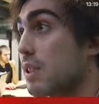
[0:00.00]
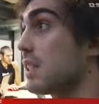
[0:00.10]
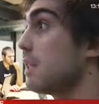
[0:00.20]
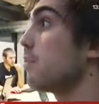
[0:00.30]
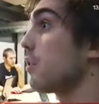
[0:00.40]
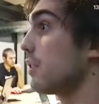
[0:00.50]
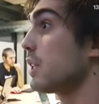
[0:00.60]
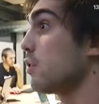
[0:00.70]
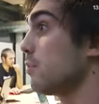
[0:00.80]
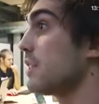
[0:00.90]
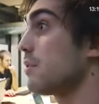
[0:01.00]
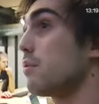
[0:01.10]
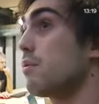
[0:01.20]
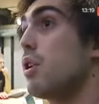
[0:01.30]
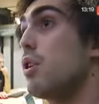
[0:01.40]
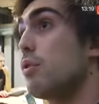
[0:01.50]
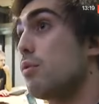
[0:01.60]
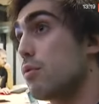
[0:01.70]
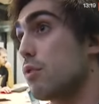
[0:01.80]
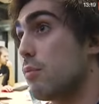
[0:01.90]
qui prend des commissions
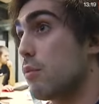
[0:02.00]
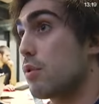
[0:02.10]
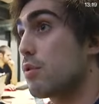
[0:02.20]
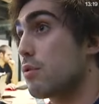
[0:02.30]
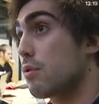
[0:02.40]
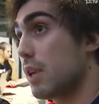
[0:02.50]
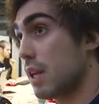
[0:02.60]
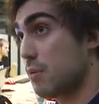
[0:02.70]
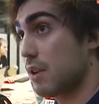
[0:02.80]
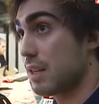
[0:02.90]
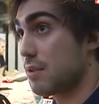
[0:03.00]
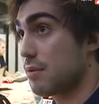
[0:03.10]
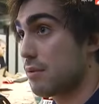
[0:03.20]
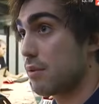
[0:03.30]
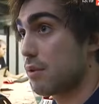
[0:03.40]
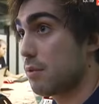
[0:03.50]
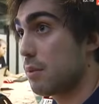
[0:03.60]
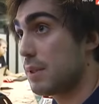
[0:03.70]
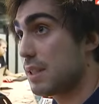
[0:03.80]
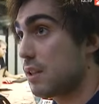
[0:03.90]
non seulement sur la rémunération
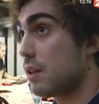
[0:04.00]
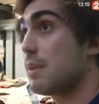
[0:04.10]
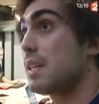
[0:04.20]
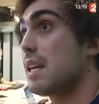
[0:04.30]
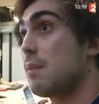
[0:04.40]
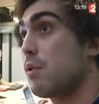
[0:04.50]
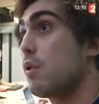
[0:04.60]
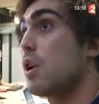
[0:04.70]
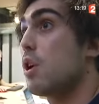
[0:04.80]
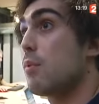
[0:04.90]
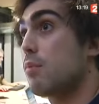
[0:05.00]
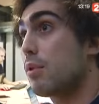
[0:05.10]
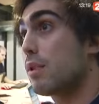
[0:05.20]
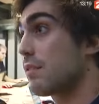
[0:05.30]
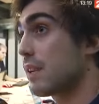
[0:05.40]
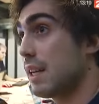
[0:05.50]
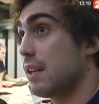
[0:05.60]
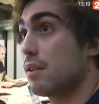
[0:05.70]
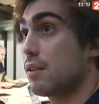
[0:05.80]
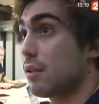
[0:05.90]
du babysitter, mais également pour des
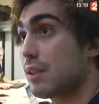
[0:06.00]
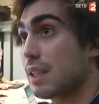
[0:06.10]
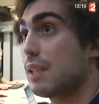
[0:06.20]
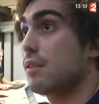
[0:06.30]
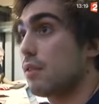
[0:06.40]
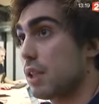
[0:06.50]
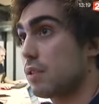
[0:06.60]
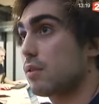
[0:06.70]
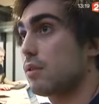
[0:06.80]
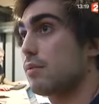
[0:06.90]
frais d'entrée dans l'agence.